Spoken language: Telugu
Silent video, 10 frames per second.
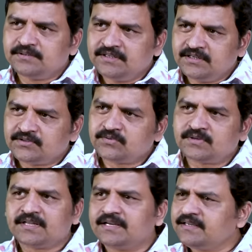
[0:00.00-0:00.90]
దీన్ని
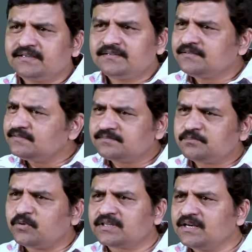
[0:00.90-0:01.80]
ఎంచుకున్న దానికి
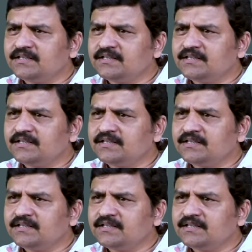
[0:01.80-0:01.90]
పొంతం